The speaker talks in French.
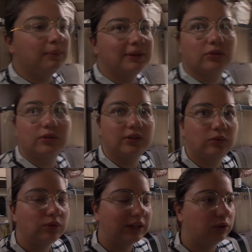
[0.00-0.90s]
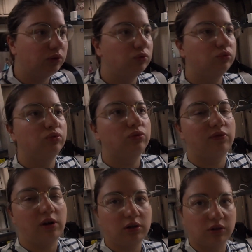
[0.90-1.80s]
parce que sinon on a que du 12
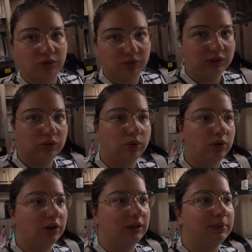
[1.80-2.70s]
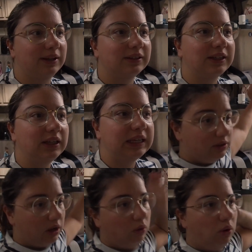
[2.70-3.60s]
volts quand on est sur les batteries.
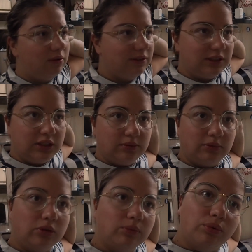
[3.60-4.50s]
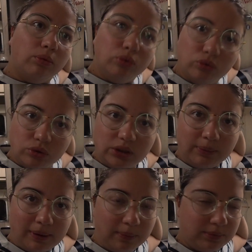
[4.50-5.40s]
C'est un grand investissement pour beaucoup au
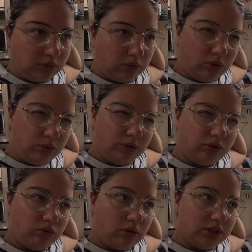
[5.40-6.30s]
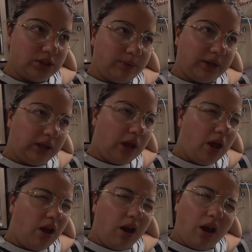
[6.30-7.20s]
départ puisque le mien je crois que j'ai pris
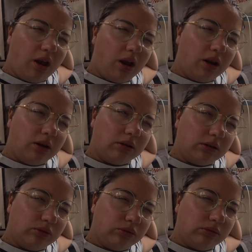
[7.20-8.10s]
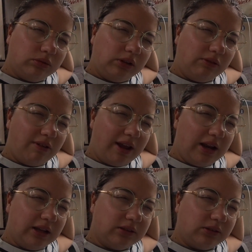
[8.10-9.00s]
qui
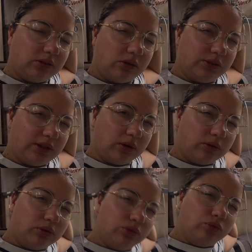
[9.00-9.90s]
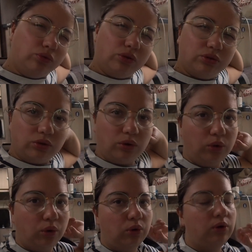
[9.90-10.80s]
valait 150 ou 200
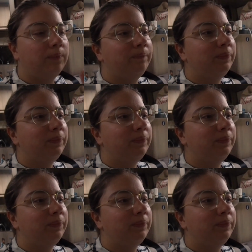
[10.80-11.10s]
euros